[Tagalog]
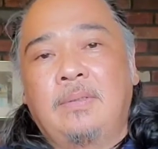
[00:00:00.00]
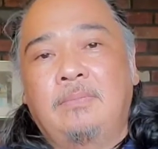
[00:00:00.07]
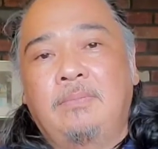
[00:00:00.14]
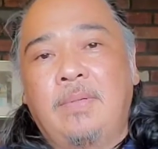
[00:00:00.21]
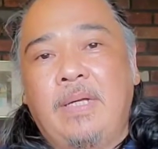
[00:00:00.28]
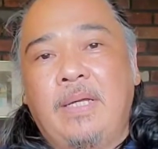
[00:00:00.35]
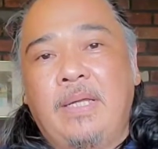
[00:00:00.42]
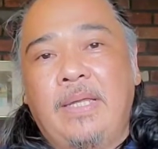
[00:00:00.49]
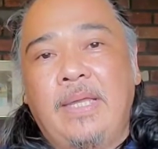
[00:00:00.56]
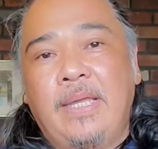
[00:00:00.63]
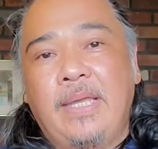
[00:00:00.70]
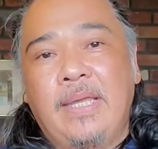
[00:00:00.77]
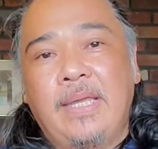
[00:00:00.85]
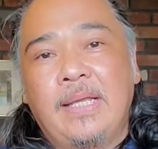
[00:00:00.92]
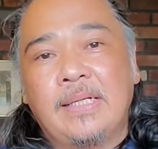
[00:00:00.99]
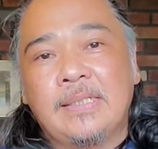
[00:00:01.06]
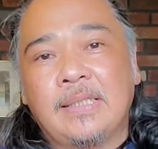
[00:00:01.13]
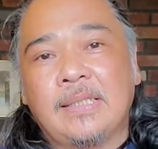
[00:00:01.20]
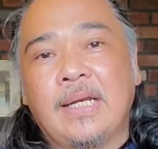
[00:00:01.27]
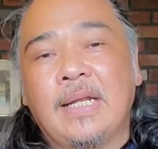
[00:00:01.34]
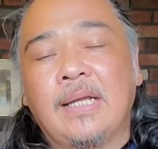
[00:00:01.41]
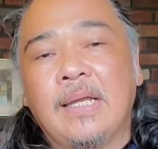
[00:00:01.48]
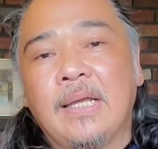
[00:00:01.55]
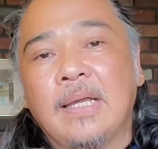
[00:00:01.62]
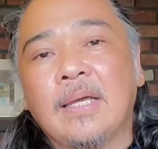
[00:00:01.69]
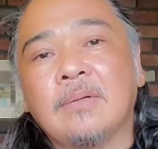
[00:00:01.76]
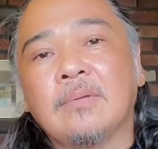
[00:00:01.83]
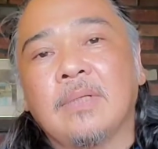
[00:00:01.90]
Diba? Eh, kasi
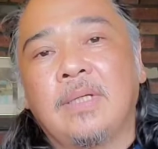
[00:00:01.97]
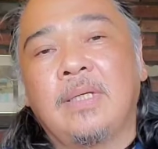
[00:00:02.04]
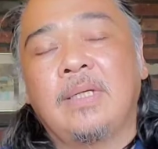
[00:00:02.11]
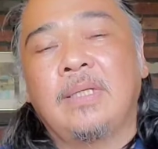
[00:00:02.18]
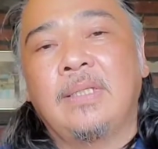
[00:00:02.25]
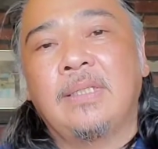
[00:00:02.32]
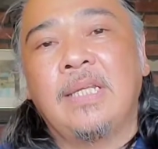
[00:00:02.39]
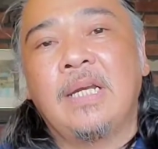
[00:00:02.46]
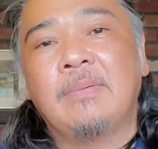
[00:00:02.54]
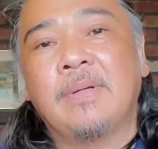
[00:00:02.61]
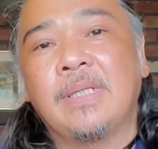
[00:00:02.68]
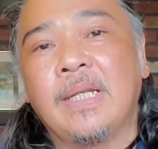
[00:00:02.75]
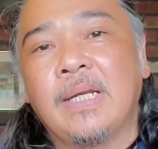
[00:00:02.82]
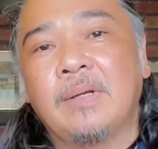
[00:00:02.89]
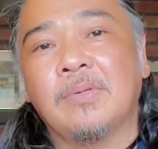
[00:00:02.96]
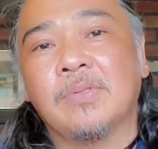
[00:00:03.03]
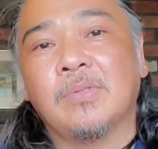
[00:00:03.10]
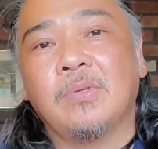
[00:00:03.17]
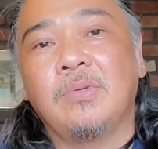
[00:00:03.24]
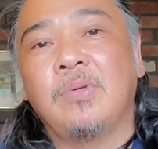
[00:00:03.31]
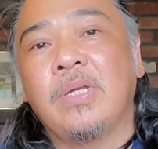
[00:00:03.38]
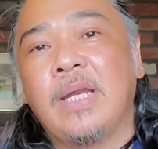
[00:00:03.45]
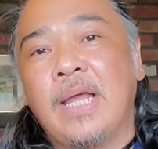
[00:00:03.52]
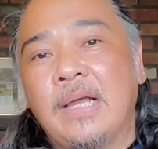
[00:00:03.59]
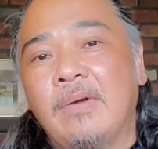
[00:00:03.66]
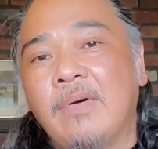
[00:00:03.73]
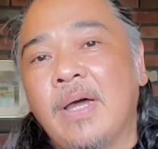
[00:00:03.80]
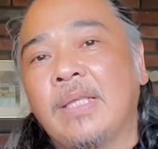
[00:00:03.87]
talagang ganun eh. Hindi naman nila gusto yung
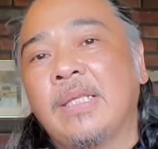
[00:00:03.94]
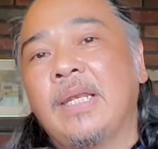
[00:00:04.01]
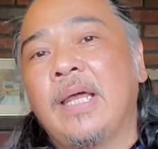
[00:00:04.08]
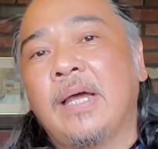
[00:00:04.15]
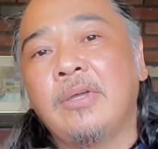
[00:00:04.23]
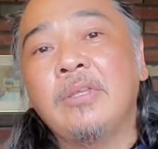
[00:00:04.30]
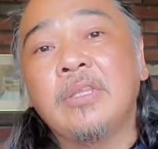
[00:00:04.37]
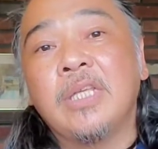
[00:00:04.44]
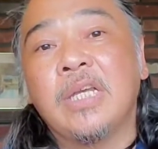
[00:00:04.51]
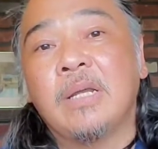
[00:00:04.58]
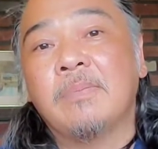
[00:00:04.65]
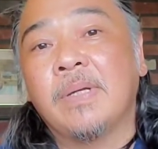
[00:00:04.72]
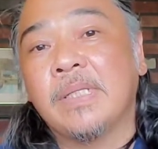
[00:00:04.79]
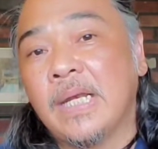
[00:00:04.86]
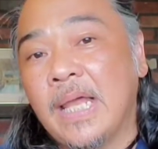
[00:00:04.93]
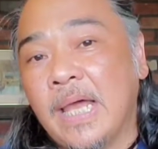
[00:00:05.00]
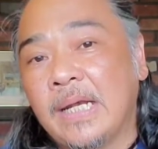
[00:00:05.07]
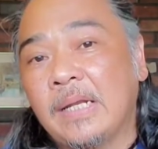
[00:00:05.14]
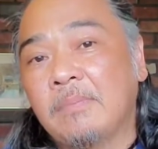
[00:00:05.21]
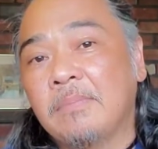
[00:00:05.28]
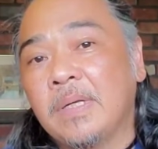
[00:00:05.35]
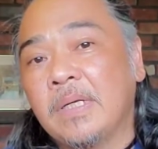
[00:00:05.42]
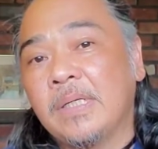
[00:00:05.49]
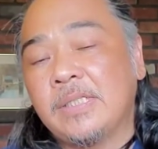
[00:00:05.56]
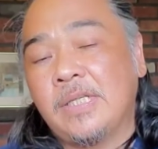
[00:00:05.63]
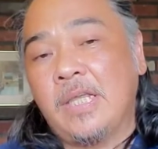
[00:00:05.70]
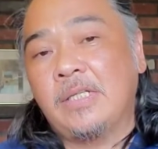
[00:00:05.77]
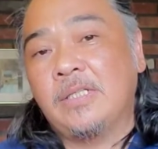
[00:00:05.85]
ginagawa nila ngayon. Hindi naman nila alam yun. Eh,
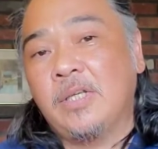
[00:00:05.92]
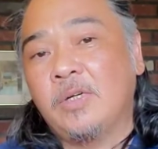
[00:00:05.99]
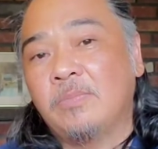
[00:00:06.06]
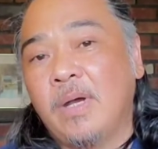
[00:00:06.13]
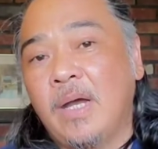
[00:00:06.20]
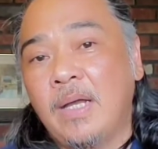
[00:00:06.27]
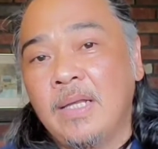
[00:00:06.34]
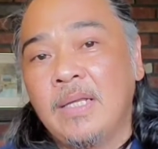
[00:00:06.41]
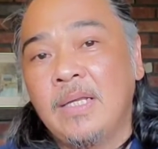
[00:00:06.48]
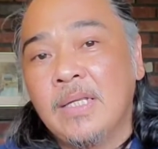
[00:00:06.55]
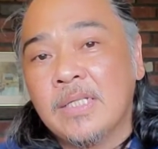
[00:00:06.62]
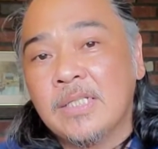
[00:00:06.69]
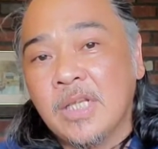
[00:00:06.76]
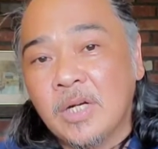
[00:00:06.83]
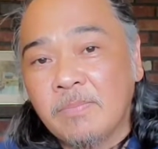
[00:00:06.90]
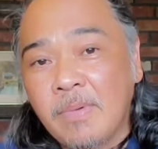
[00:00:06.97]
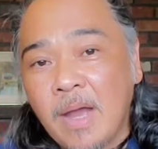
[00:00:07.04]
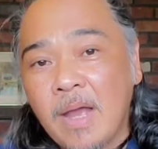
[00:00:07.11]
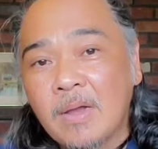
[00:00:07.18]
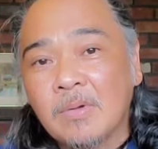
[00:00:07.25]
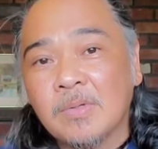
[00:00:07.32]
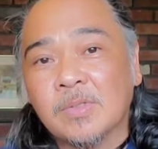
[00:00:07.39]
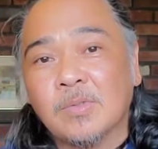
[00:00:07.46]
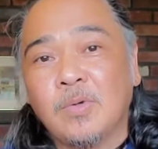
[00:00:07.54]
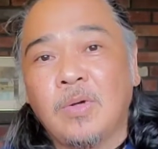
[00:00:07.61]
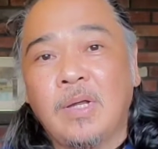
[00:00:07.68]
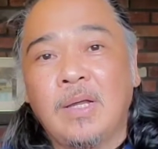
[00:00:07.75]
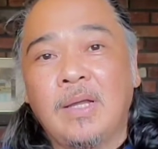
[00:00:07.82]
sino ba, sino ba ang
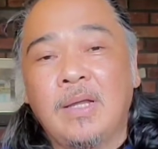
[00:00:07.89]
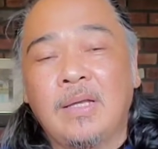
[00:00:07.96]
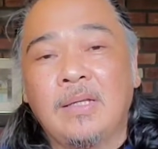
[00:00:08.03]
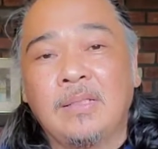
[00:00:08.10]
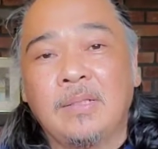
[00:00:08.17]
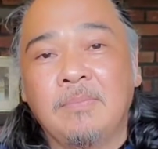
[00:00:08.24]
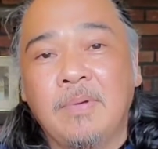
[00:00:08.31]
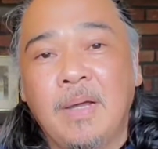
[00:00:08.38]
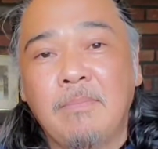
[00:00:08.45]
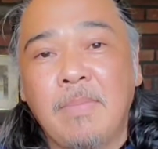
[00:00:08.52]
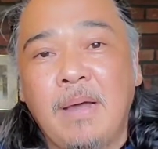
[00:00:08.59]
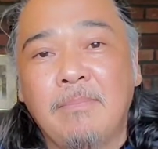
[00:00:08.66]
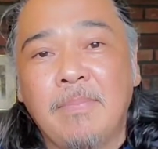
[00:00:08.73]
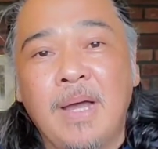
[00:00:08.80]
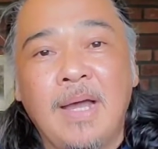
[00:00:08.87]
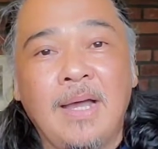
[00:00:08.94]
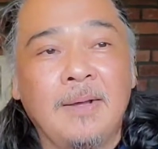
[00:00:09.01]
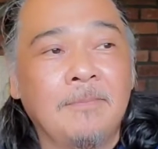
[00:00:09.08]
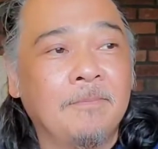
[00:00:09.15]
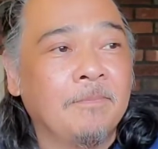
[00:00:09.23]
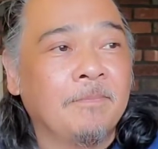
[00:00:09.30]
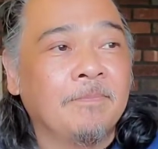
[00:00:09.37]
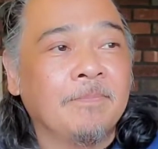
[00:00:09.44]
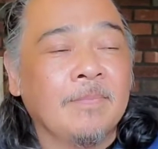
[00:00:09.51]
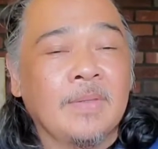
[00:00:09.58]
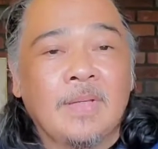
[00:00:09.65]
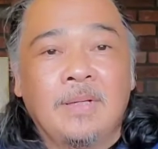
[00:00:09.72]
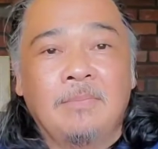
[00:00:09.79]
gustong uh, diba, ma, ma,
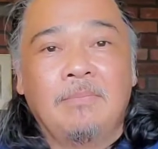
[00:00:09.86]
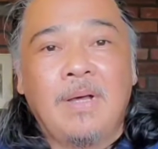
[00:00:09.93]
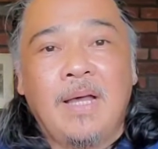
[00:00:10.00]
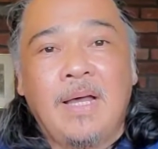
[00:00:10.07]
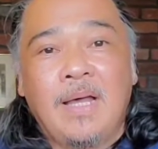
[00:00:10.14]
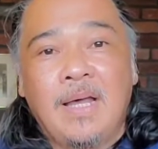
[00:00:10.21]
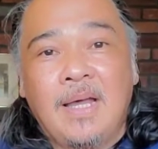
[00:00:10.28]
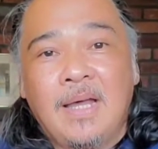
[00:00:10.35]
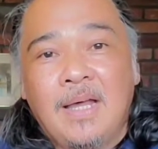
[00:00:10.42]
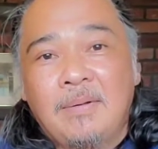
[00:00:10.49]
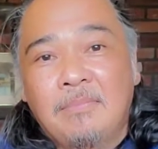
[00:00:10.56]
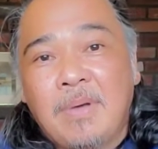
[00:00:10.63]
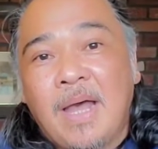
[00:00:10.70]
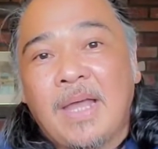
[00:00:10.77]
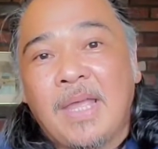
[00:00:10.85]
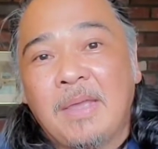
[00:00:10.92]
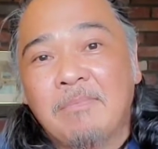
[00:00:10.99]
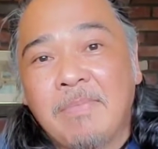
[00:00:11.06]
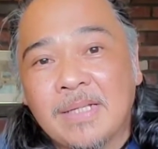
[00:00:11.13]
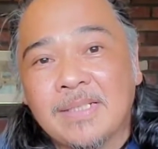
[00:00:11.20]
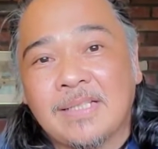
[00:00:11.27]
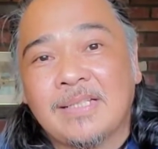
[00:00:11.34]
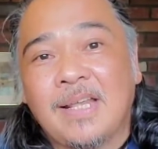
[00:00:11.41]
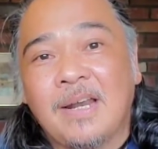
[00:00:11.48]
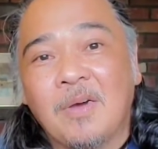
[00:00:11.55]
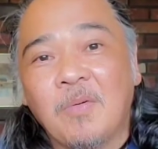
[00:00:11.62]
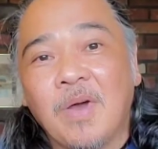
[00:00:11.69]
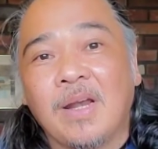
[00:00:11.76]
ma, maebak sa
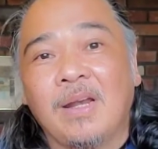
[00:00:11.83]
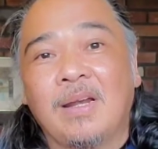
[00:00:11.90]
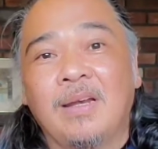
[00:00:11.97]
salawal?